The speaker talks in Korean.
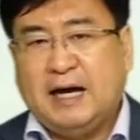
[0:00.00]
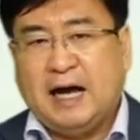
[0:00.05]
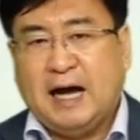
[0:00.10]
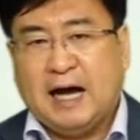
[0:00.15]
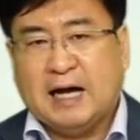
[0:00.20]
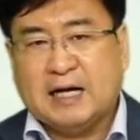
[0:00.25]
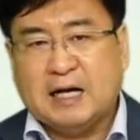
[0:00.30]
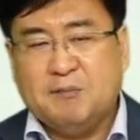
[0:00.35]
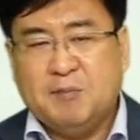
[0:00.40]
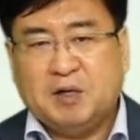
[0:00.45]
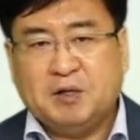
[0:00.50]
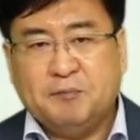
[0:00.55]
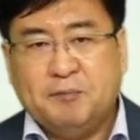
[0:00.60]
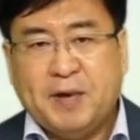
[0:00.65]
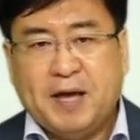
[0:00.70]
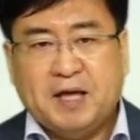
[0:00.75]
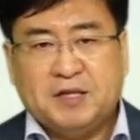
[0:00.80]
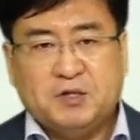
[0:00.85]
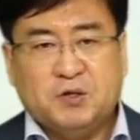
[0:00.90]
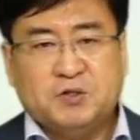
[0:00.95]
아까 말한
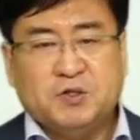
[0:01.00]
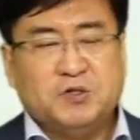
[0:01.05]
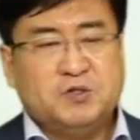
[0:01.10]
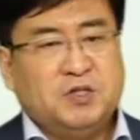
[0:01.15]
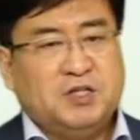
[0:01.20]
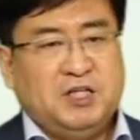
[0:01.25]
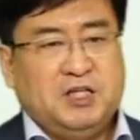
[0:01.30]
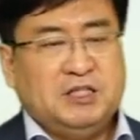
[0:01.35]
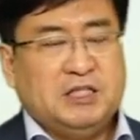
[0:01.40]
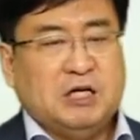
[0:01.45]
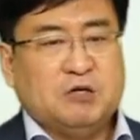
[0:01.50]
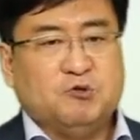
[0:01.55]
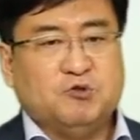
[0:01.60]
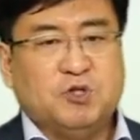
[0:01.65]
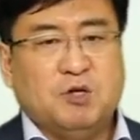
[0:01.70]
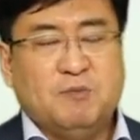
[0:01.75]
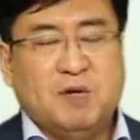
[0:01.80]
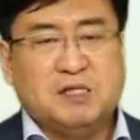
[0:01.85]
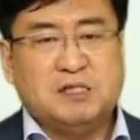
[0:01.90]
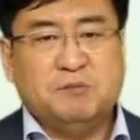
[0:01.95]
베드로전서 2장
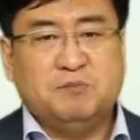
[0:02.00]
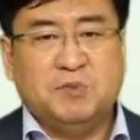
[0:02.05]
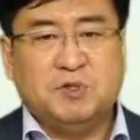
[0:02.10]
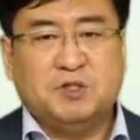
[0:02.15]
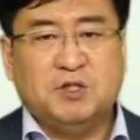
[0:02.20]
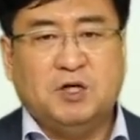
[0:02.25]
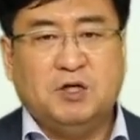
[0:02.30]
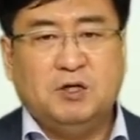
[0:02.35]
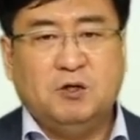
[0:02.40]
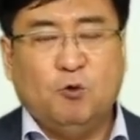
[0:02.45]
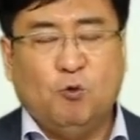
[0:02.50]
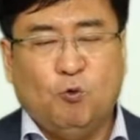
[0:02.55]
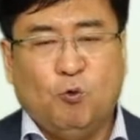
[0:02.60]
9절 말씀이죠.